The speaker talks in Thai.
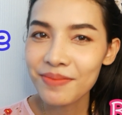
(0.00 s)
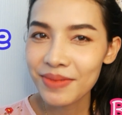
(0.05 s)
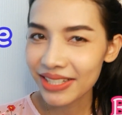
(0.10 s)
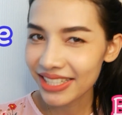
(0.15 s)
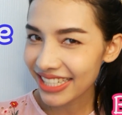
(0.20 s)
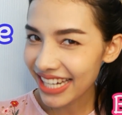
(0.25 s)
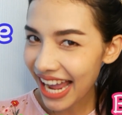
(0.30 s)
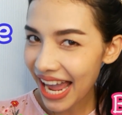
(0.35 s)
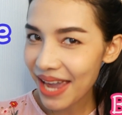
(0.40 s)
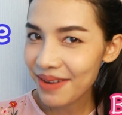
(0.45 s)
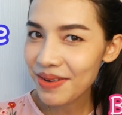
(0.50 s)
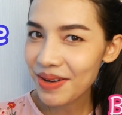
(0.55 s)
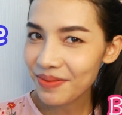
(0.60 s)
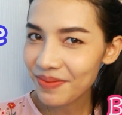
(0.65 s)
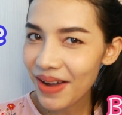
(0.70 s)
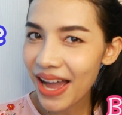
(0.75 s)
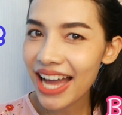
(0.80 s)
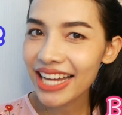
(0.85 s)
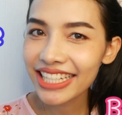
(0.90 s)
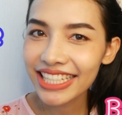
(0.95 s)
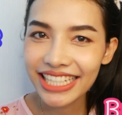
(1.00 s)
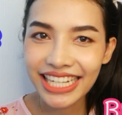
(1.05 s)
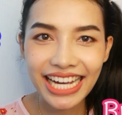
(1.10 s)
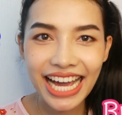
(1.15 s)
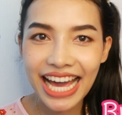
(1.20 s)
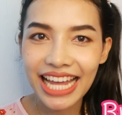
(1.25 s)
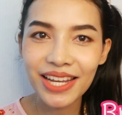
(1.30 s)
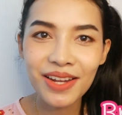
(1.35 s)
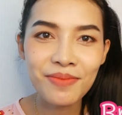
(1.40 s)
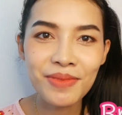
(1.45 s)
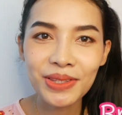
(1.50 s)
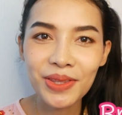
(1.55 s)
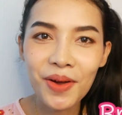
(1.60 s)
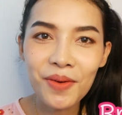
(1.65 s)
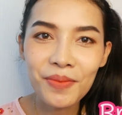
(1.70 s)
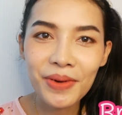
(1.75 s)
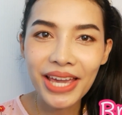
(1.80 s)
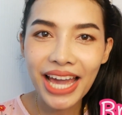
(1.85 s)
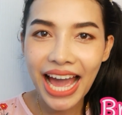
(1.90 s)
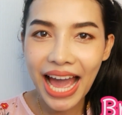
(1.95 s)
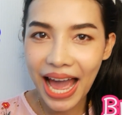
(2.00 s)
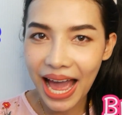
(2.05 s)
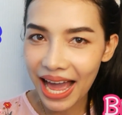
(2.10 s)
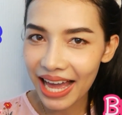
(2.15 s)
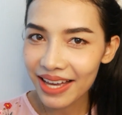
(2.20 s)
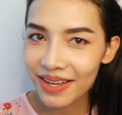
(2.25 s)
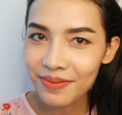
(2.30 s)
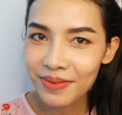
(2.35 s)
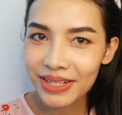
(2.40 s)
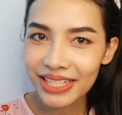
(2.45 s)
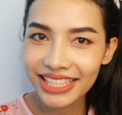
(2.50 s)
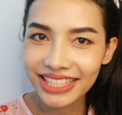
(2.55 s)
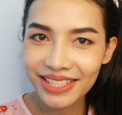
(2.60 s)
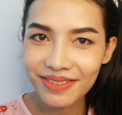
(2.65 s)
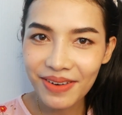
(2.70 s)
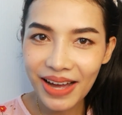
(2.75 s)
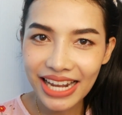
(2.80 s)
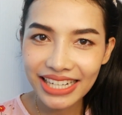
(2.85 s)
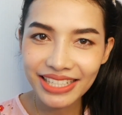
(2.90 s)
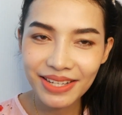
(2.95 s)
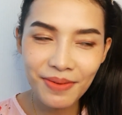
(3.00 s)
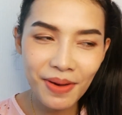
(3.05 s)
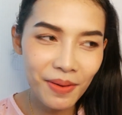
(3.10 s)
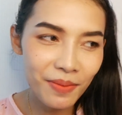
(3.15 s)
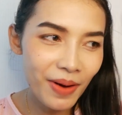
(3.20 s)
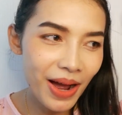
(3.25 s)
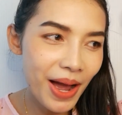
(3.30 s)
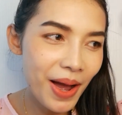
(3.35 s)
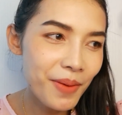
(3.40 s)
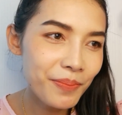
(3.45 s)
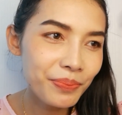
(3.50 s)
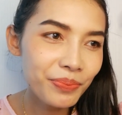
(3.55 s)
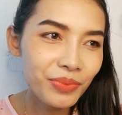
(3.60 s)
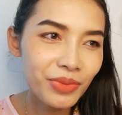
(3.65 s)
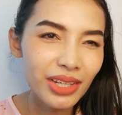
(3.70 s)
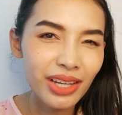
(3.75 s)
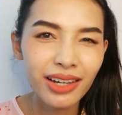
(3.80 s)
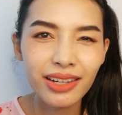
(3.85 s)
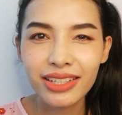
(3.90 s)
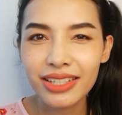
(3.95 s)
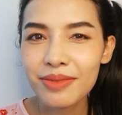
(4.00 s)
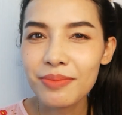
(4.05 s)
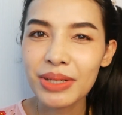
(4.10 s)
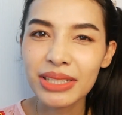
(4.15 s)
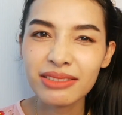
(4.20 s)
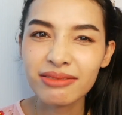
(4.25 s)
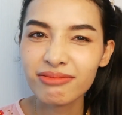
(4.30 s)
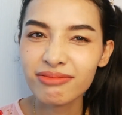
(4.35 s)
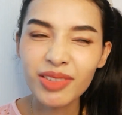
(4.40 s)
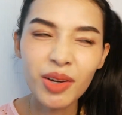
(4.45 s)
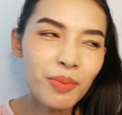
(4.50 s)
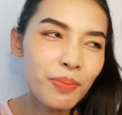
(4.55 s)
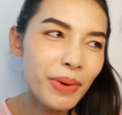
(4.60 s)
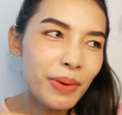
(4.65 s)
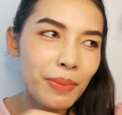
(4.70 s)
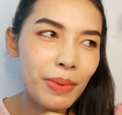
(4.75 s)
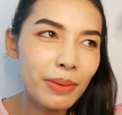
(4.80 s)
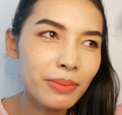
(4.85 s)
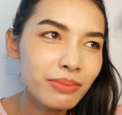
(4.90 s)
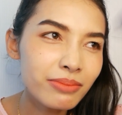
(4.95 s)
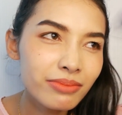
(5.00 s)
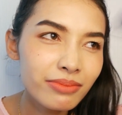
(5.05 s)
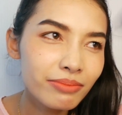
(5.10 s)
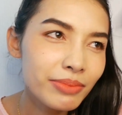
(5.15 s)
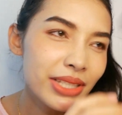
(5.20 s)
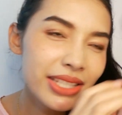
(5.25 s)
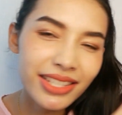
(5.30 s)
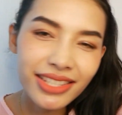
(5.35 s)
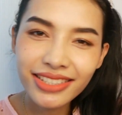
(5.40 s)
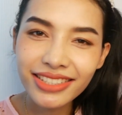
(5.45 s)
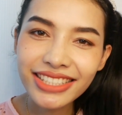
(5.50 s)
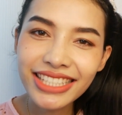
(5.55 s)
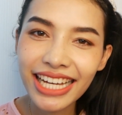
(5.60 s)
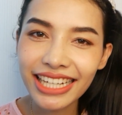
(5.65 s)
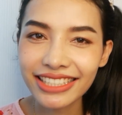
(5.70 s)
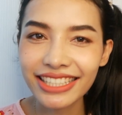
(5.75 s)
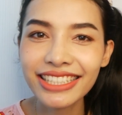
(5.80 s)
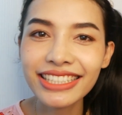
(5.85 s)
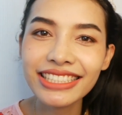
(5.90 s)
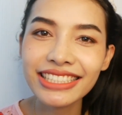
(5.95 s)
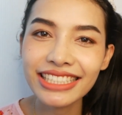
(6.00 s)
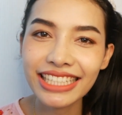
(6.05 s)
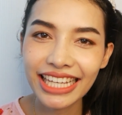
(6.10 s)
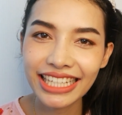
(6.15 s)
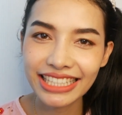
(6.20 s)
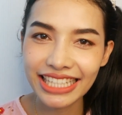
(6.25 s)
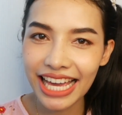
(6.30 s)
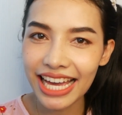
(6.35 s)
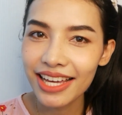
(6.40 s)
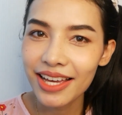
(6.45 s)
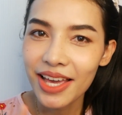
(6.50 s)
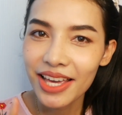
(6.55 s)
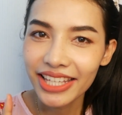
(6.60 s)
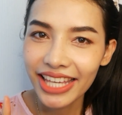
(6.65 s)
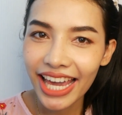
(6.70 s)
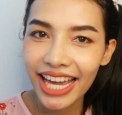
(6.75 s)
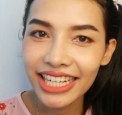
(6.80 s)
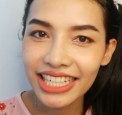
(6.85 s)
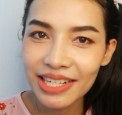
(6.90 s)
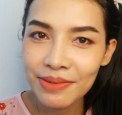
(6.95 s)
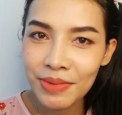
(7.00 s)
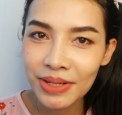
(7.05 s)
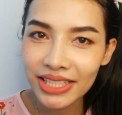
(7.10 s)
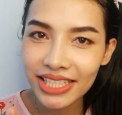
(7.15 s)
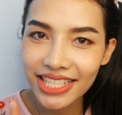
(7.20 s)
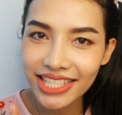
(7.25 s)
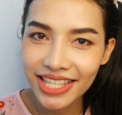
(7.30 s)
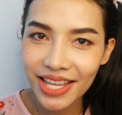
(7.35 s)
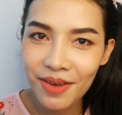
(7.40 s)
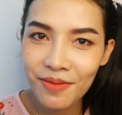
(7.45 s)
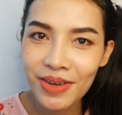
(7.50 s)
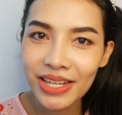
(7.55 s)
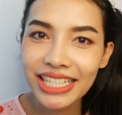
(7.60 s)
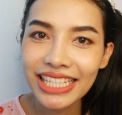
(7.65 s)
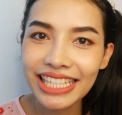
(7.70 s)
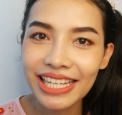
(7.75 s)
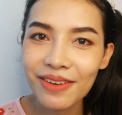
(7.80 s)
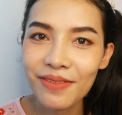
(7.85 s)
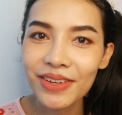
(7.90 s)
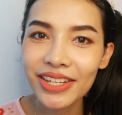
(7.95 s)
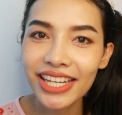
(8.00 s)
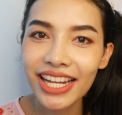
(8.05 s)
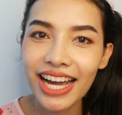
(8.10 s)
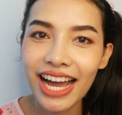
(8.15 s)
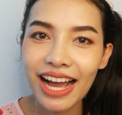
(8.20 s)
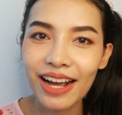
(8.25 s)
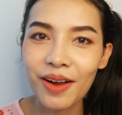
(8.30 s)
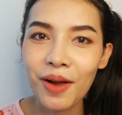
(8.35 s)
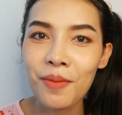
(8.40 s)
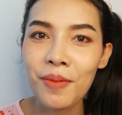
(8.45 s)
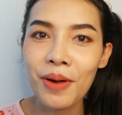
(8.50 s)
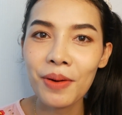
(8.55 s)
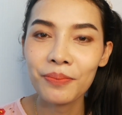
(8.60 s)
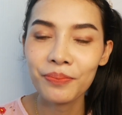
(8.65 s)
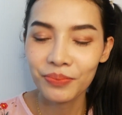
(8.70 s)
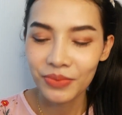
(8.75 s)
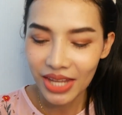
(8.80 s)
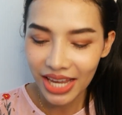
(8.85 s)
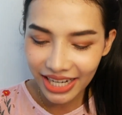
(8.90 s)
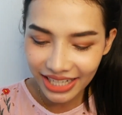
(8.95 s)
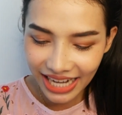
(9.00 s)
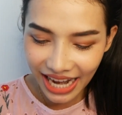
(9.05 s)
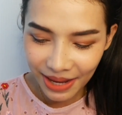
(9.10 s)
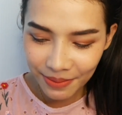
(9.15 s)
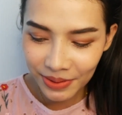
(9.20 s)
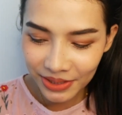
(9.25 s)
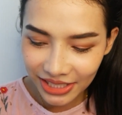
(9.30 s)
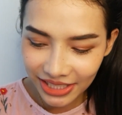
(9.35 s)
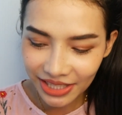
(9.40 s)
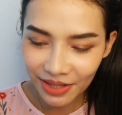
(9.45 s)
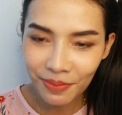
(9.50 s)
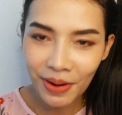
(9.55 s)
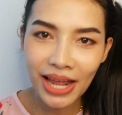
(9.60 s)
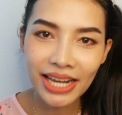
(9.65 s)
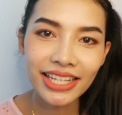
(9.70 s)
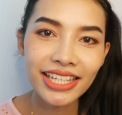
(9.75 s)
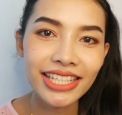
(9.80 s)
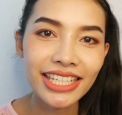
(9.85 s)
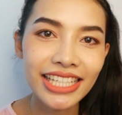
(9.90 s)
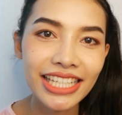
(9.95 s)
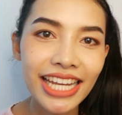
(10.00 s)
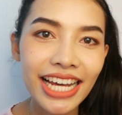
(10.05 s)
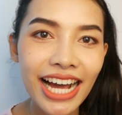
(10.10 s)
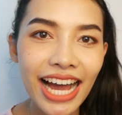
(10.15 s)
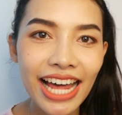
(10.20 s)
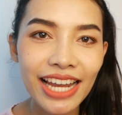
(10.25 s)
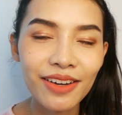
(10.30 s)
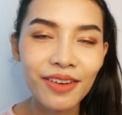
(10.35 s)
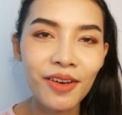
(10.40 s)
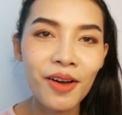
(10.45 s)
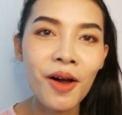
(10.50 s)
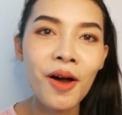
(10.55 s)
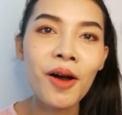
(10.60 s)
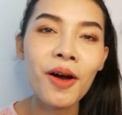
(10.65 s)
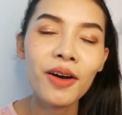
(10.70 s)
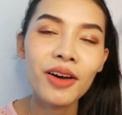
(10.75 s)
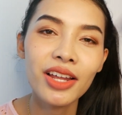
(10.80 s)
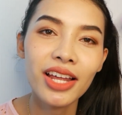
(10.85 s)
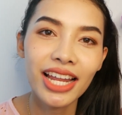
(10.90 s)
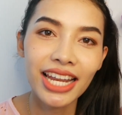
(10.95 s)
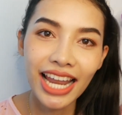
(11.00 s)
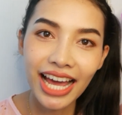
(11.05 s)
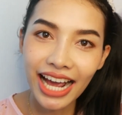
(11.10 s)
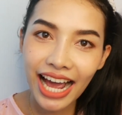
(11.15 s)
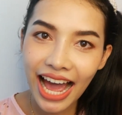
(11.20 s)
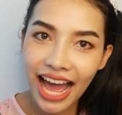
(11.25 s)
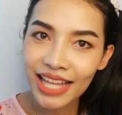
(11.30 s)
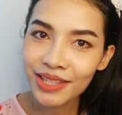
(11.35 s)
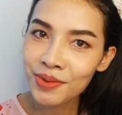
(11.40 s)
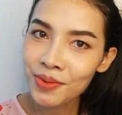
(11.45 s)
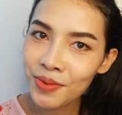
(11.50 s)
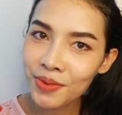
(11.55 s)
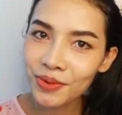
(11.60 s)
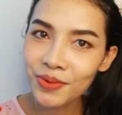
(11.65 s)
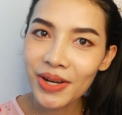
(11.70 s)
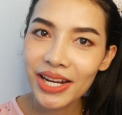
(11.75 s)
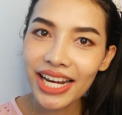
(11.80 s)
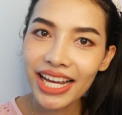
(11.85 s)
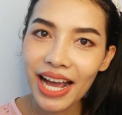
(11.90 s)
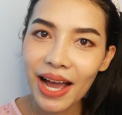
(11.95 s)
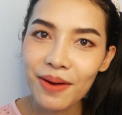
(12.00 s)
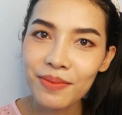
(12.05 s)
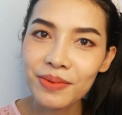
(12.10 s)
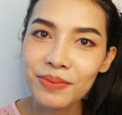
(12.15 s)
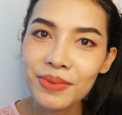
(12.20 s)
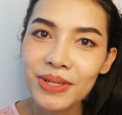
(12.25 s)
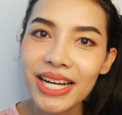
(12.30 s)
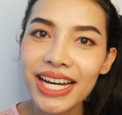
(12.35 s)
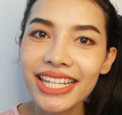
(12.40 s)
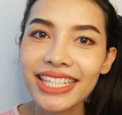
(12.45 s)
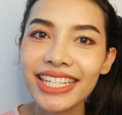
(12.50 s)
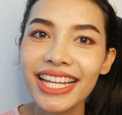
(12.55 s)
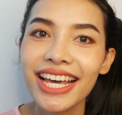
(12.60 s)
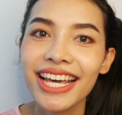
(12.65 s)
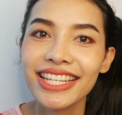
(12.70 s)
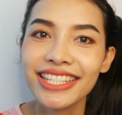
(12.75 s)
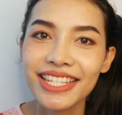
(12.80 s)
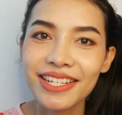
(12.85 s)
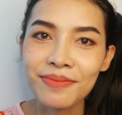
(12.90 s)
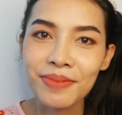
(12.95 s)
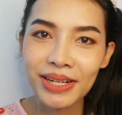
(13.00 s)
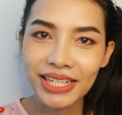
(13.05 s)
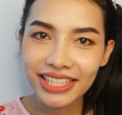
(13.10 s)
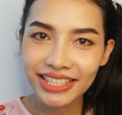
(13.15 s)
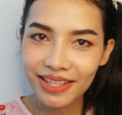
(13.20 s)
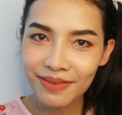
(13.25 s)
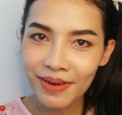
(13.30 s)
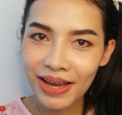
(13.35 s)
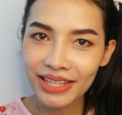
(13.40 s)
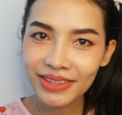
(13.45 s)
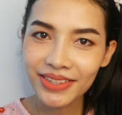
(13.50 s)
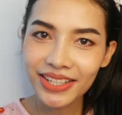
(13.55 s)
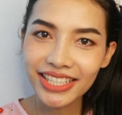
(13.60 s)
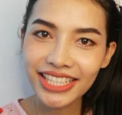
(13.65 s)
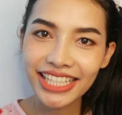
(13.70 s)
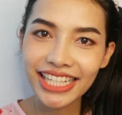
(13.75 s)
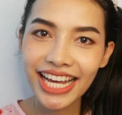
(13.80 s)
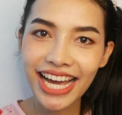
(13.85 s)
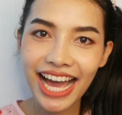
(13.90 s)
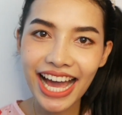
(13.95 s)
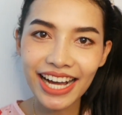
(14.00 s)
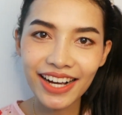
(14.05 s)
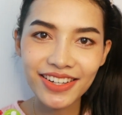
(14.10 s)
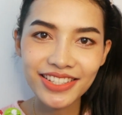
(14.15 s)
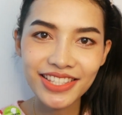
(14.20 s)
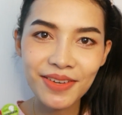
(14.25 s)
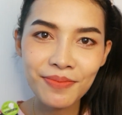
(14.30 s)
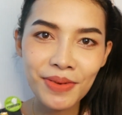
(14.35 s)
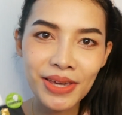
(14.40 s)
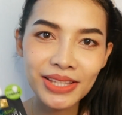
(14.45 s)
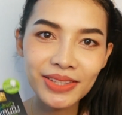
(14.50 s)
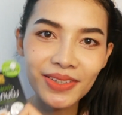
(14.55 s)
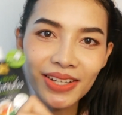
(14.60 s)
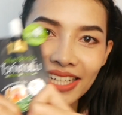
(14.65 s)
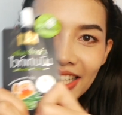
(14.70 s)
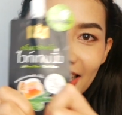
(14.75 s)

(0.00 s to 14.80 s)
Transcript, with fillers: มันง่ายมากๆเลยนะคะเราไม่ต้องไปหาผลิตภัณฑ์ที่แบบว่าเฮ้ยมันต้องไปแบบไปซื้อจากที่อื่นอะไรเงี้ยแค่เดินไปที่ 7-Eleven นะคะก็แบบได้ผลิตภัณฑ์ดีๆนะคะแล้วก็ราคาถูกด้วยนะคะเพื่อนๆซึ่งผลิตภัณฑ์ตัวนี้นะคะก็จะเป็นตัว